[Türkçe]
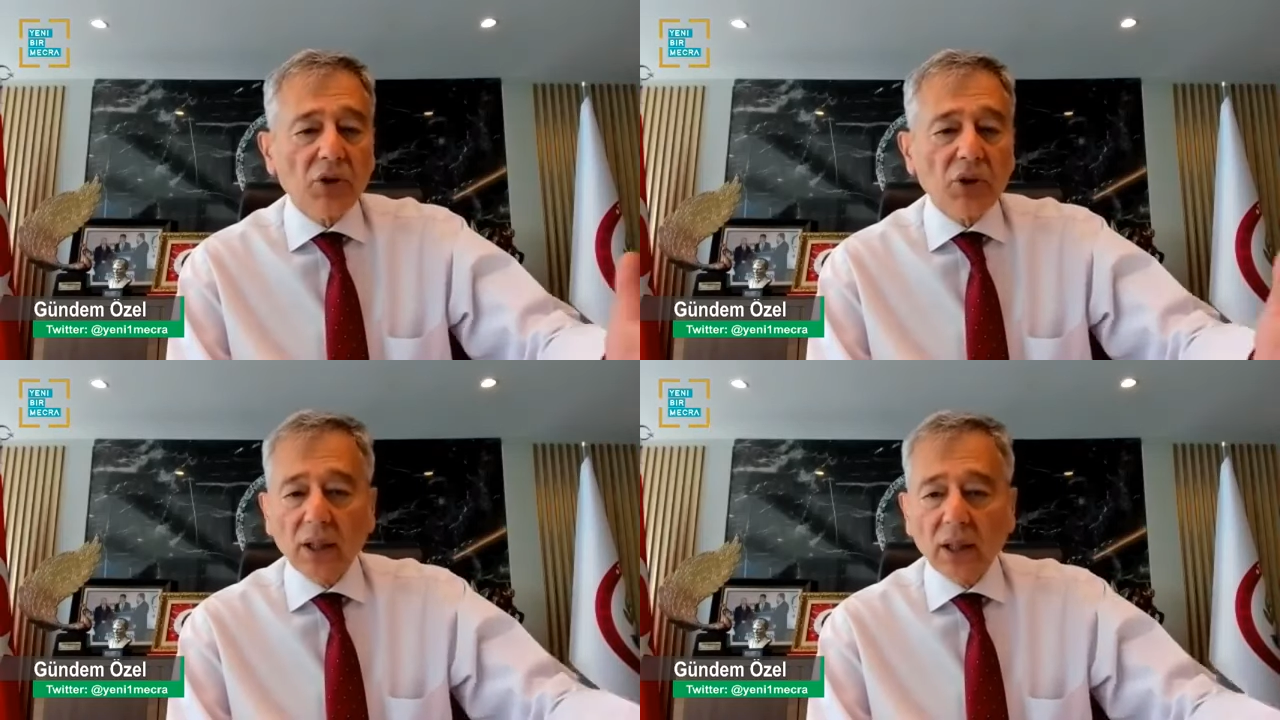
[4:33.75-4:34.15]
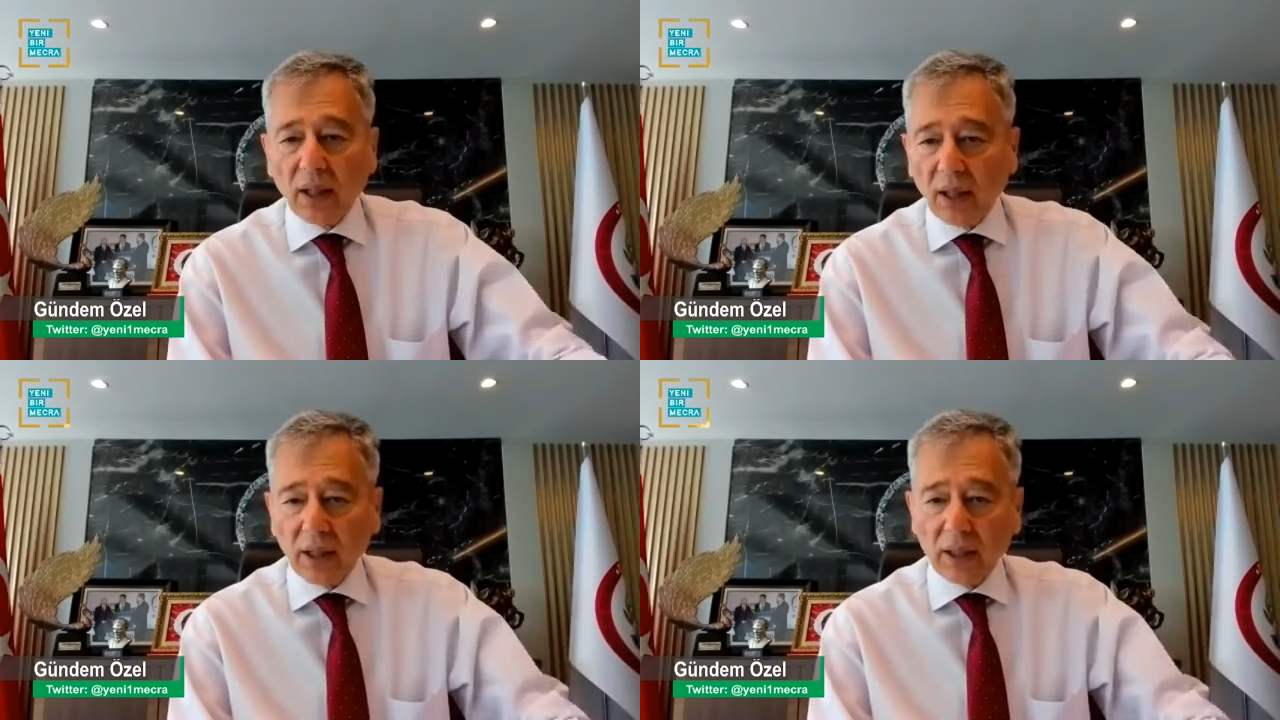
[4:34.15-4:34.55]

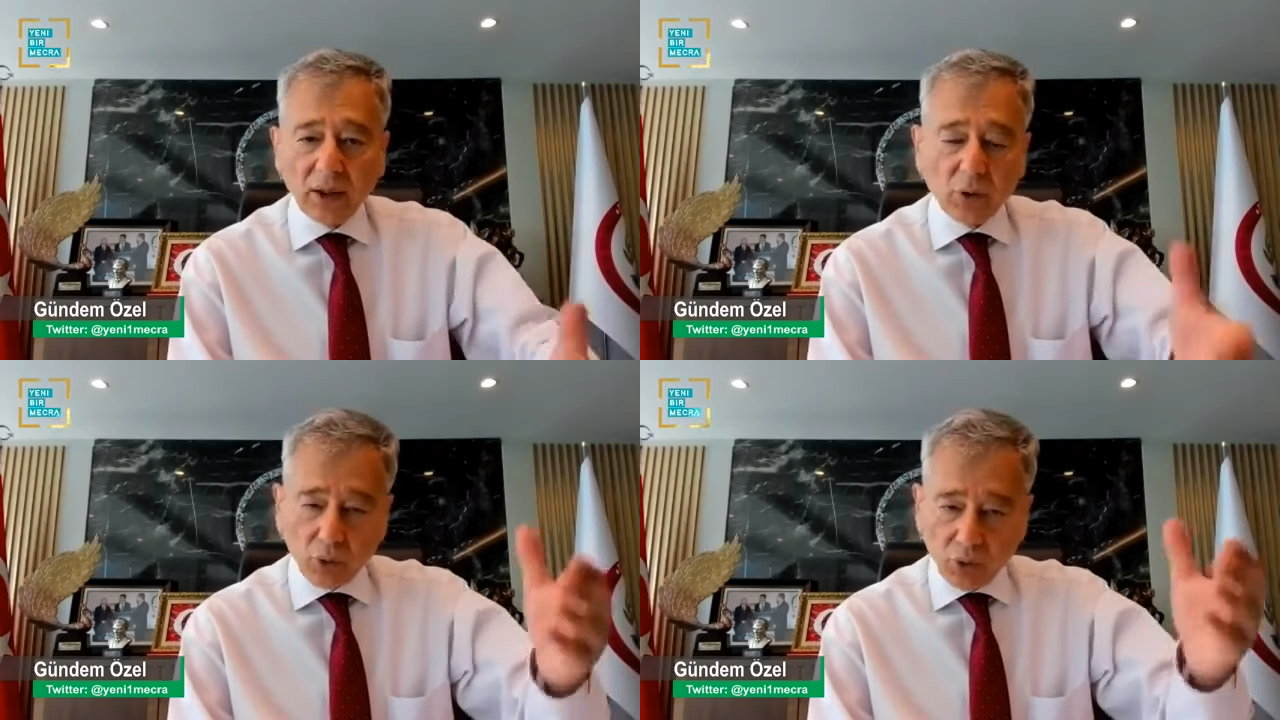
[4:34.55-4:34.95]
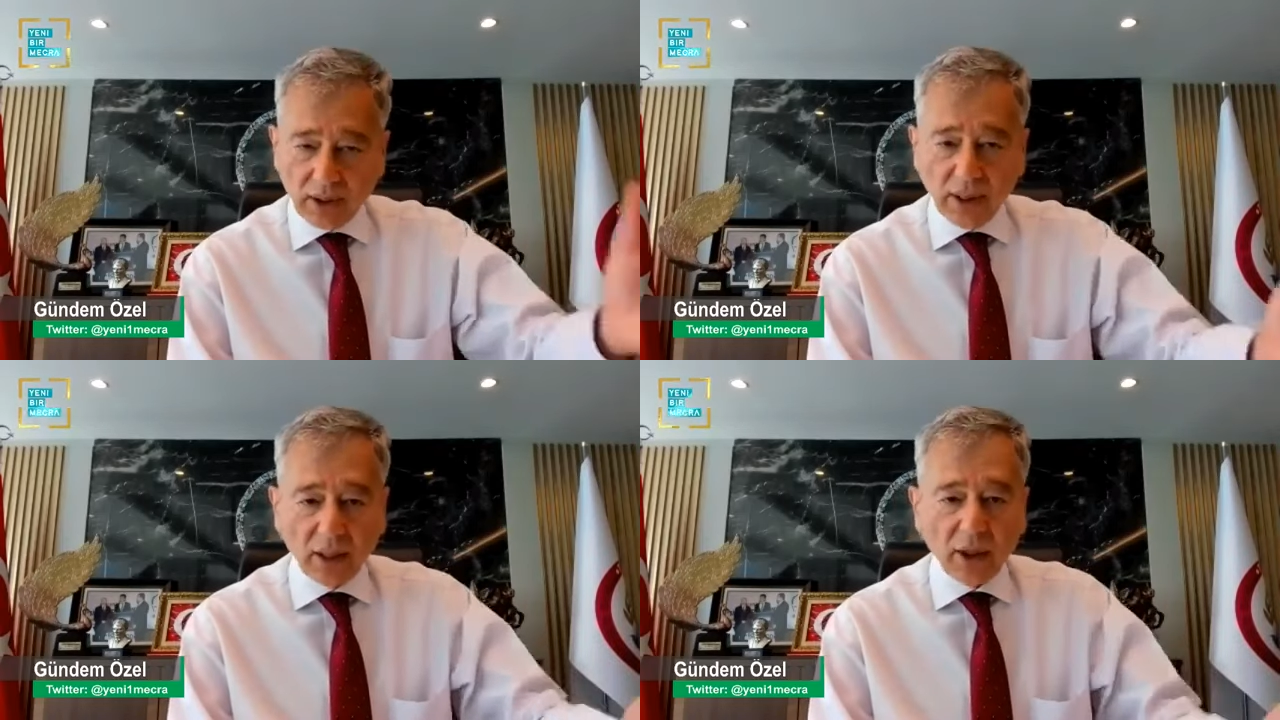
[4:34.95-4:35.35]
işte ayda şu
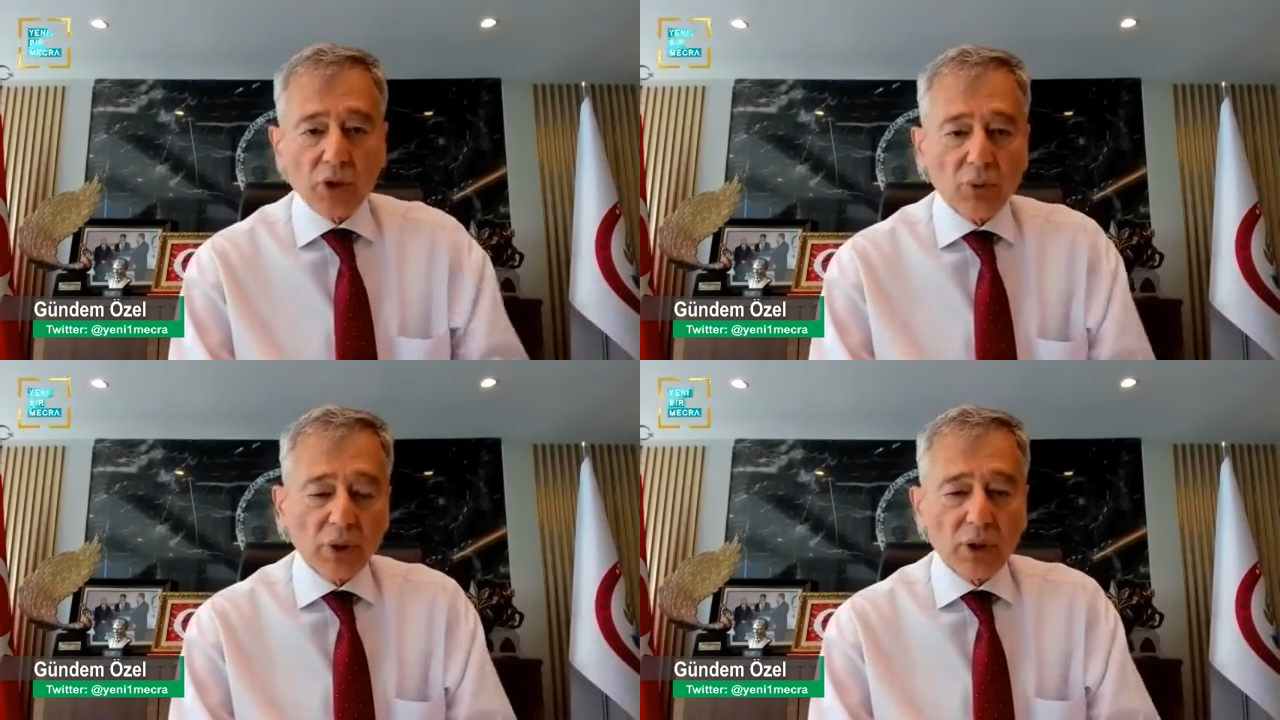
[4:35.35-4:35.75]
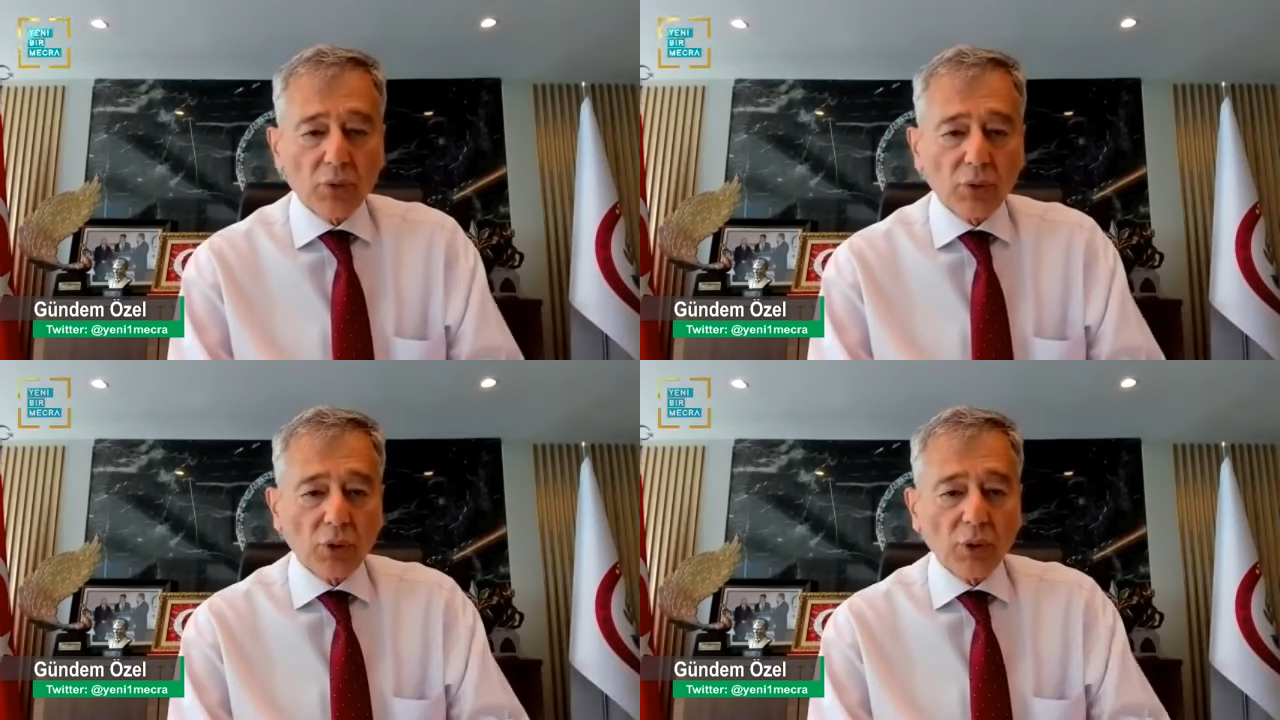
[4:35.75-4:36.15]
kadar aşı
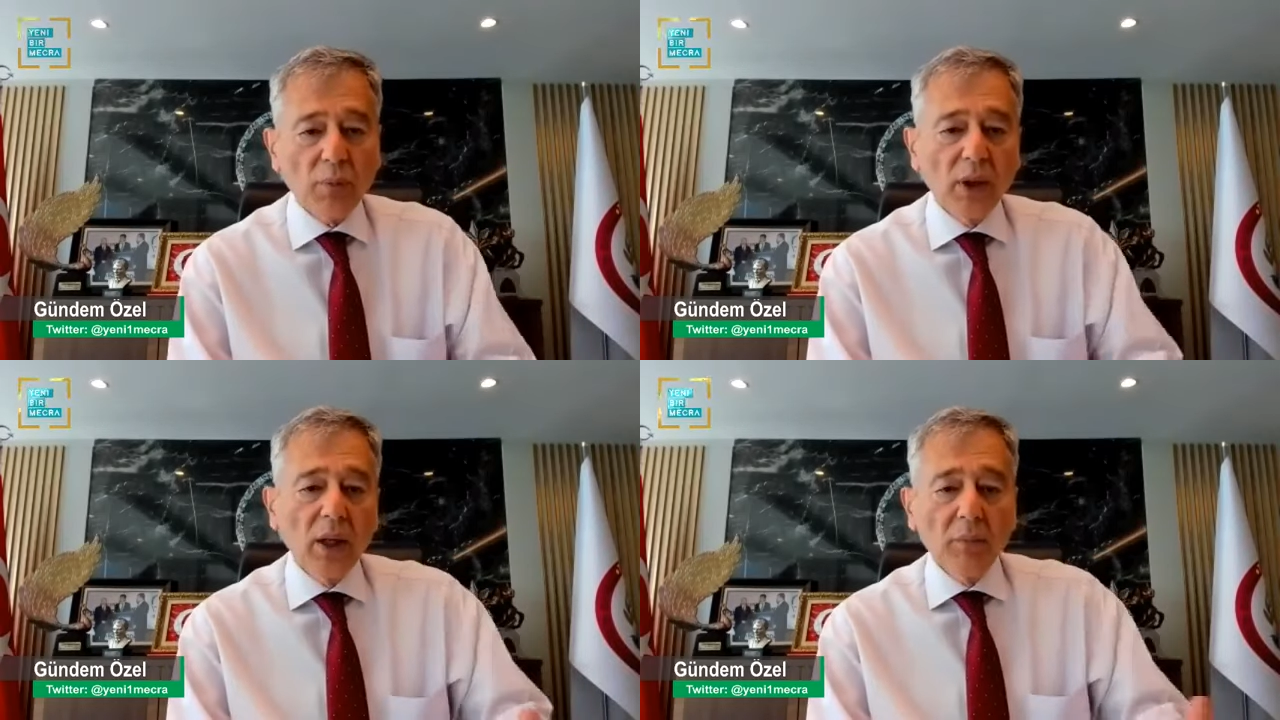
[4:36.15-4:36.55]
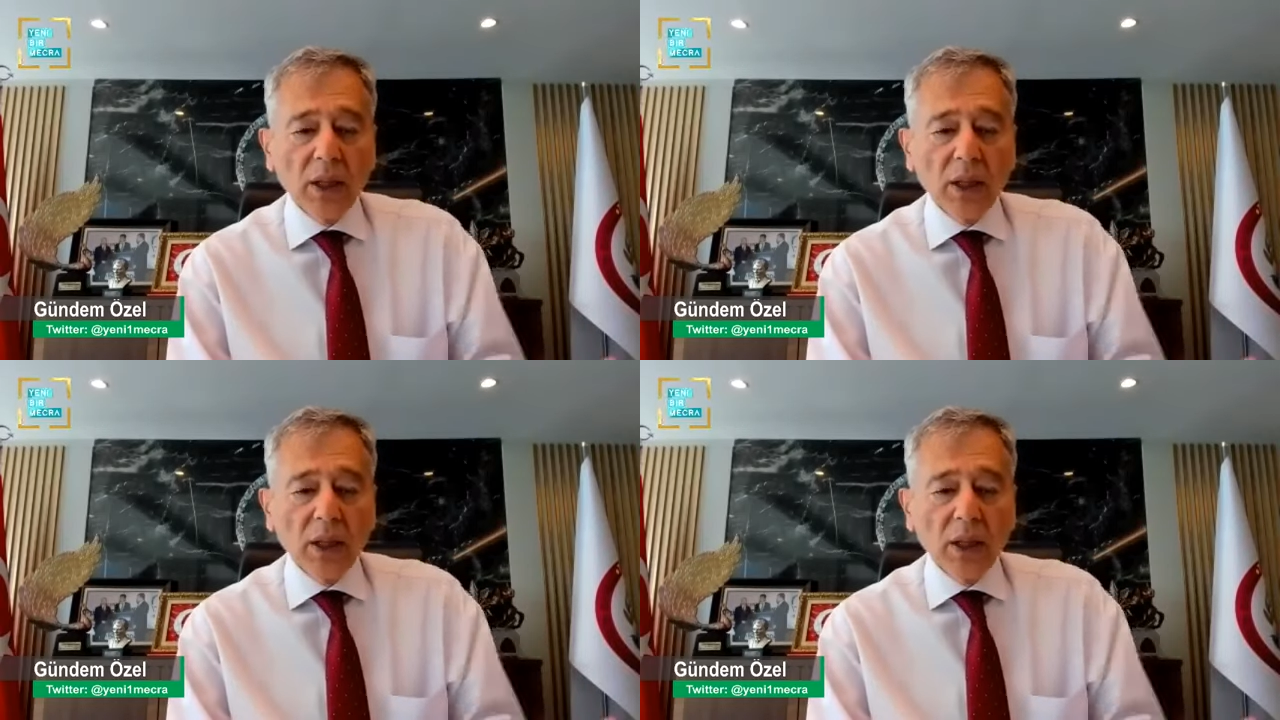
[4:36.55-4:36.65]
üretiyorum,